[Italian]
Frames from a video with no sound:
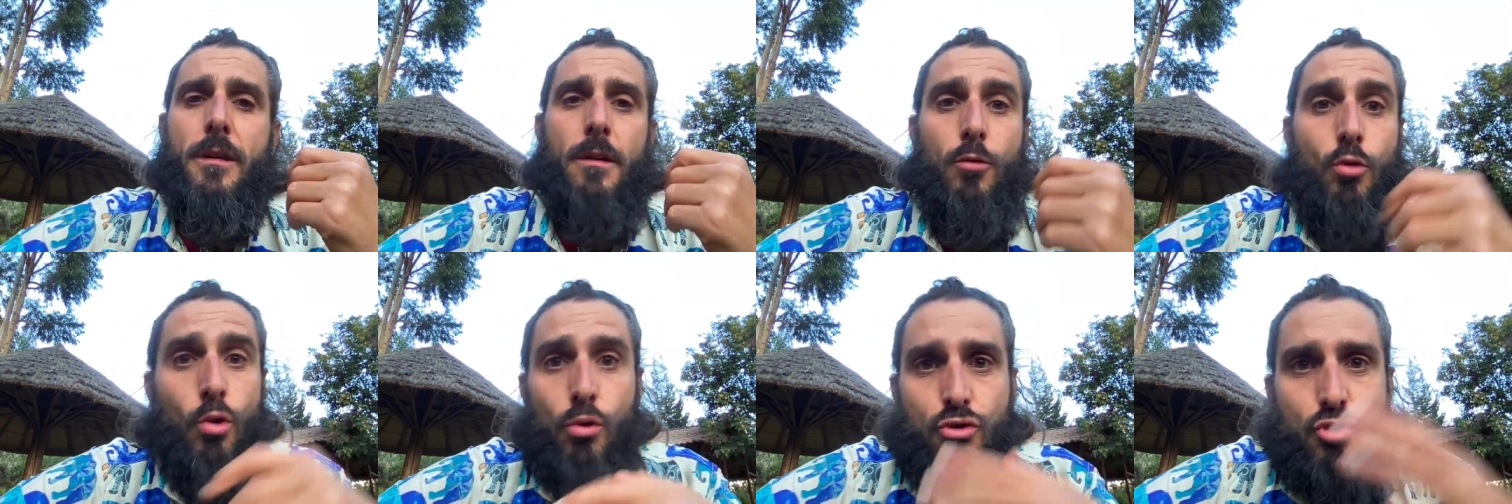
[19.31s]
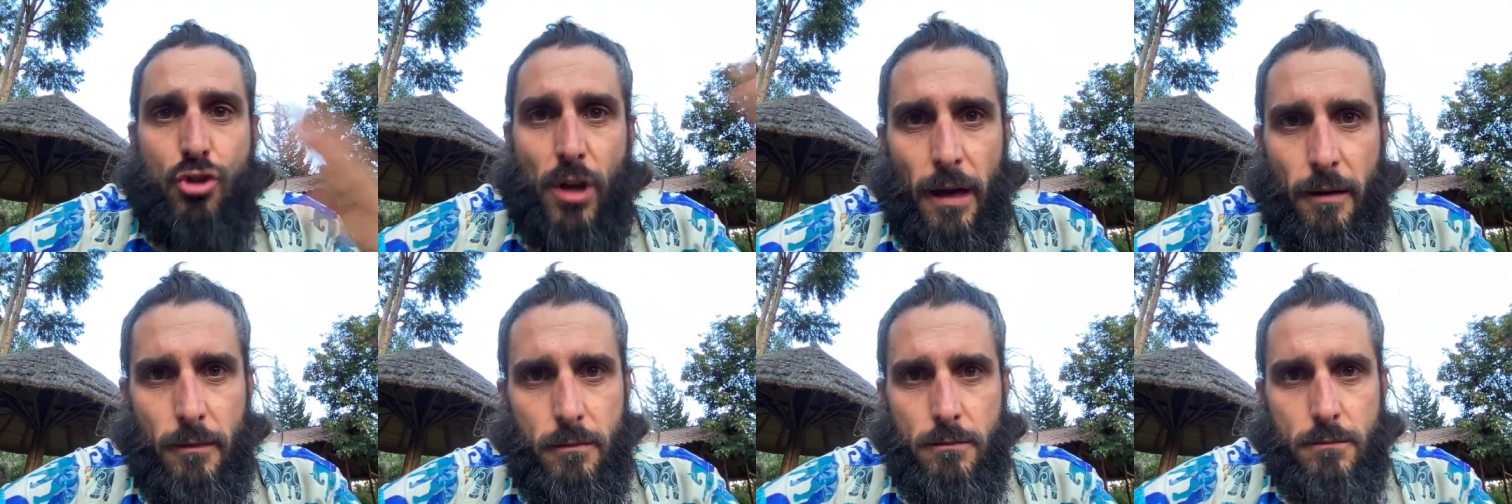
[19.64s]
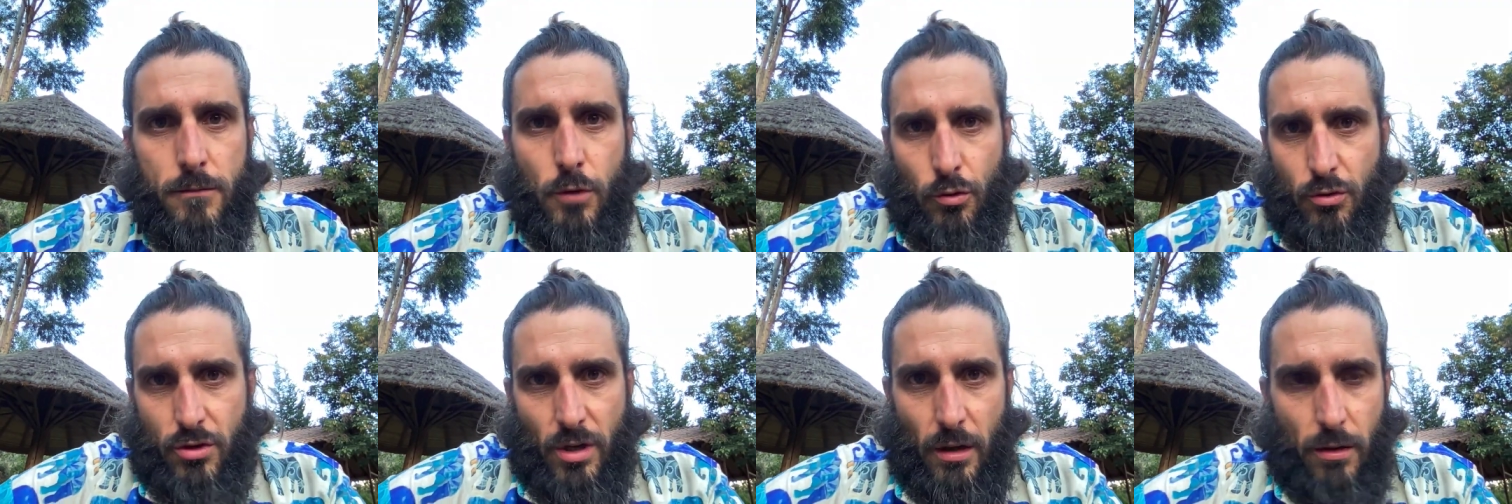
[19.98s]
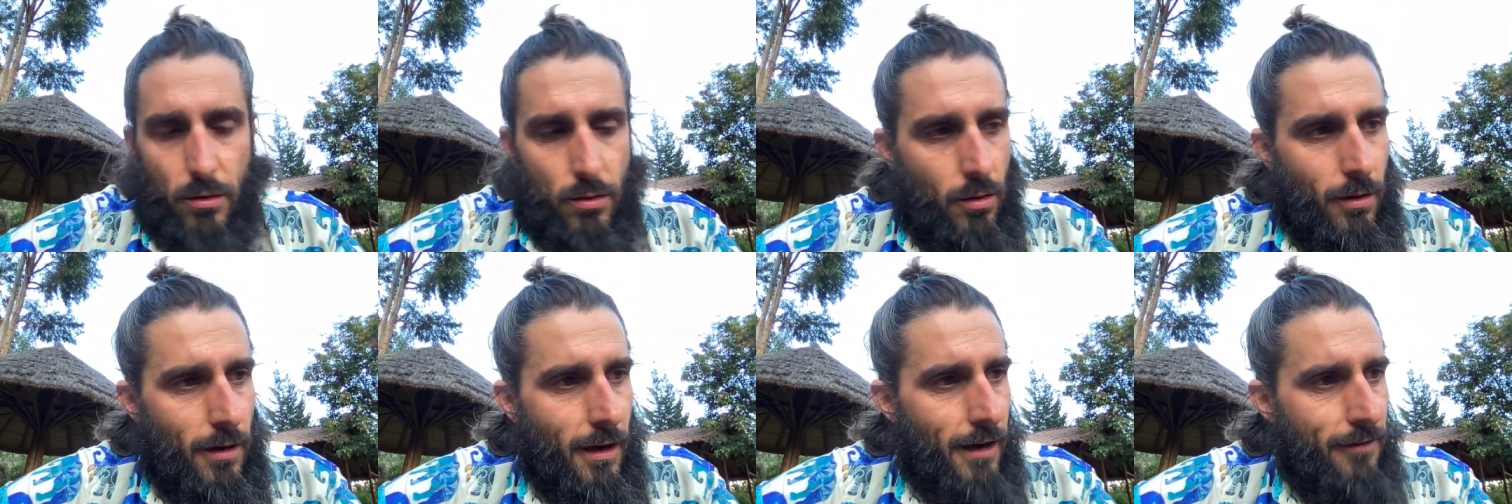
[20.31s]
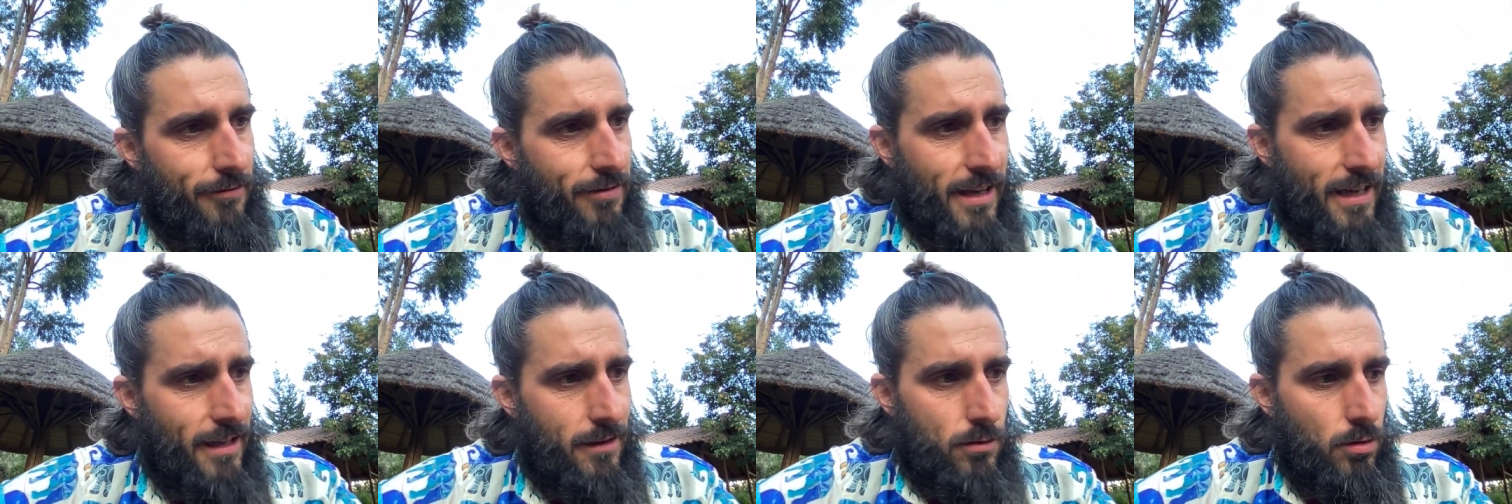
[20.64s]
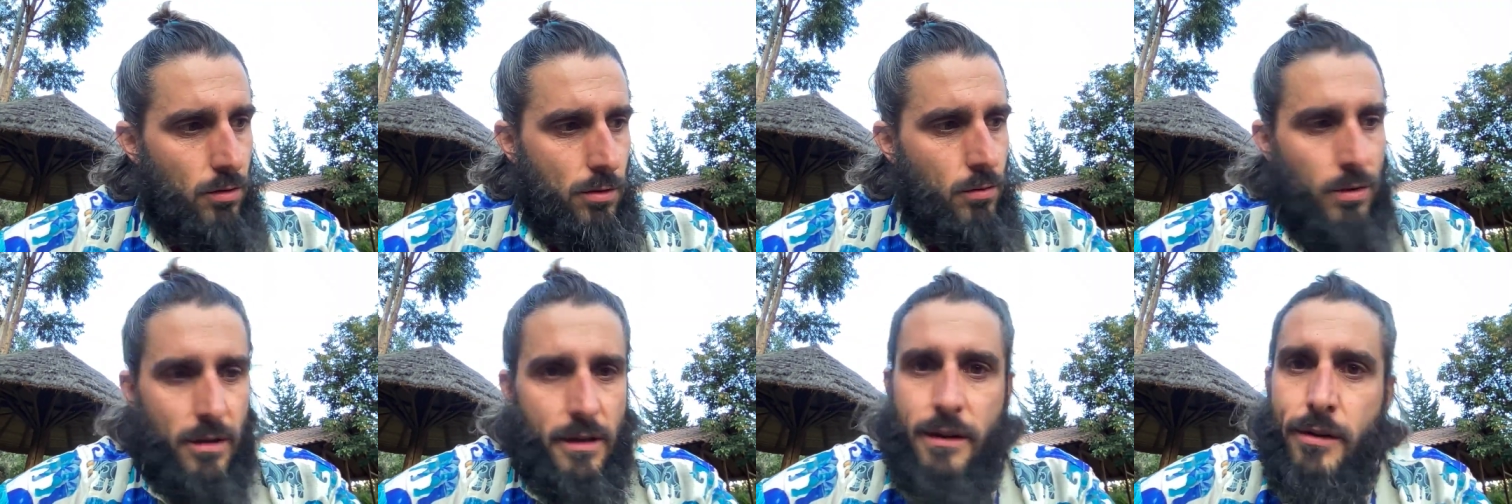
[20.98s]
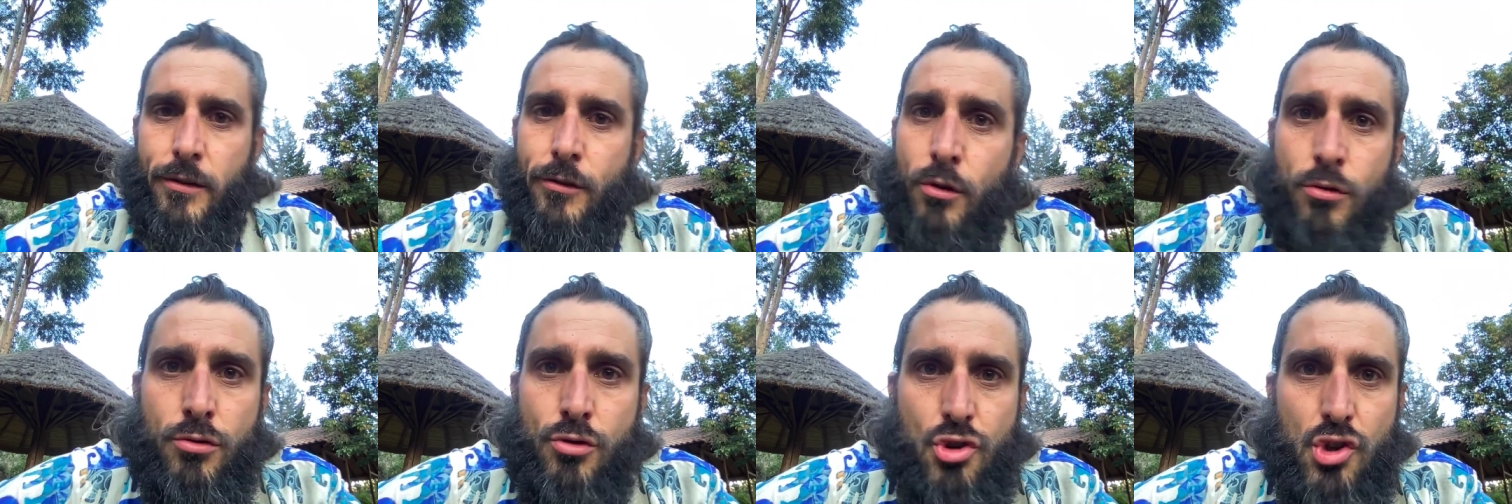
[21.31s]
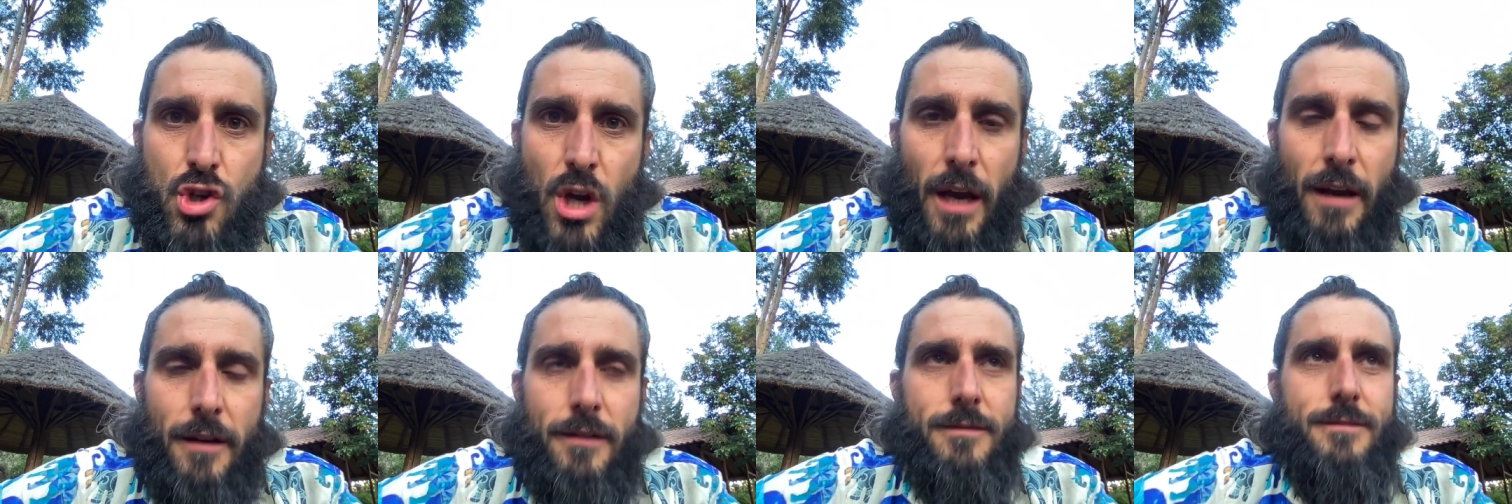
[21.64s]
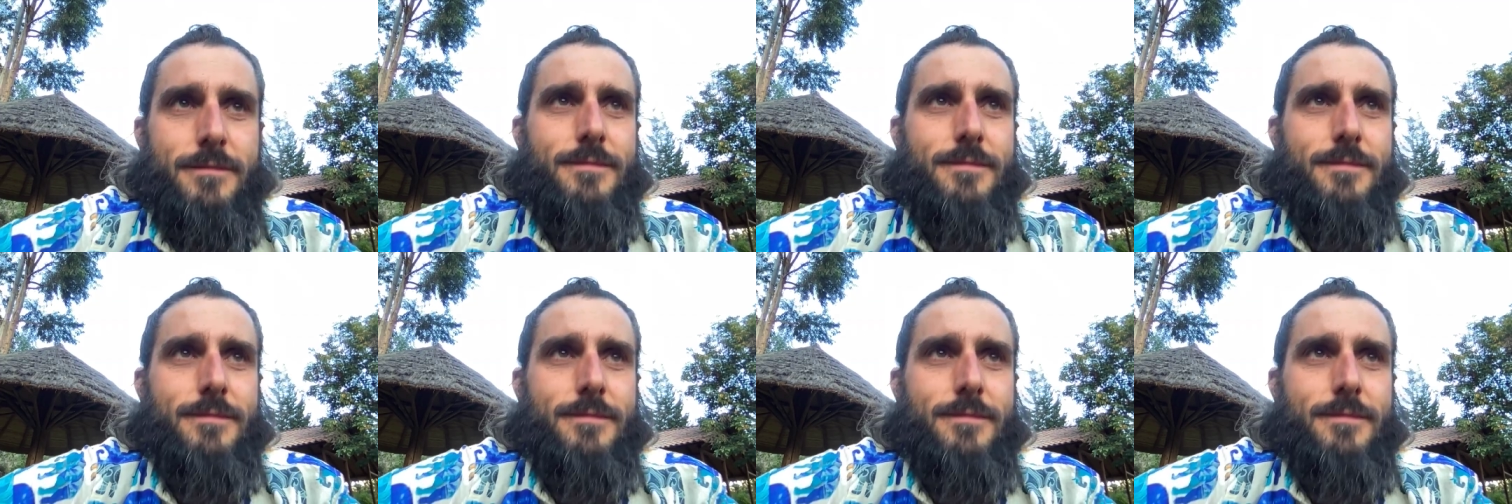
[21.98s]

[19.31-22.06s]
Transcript: non c'è, non c'è, non la vedo, quindi non c'è.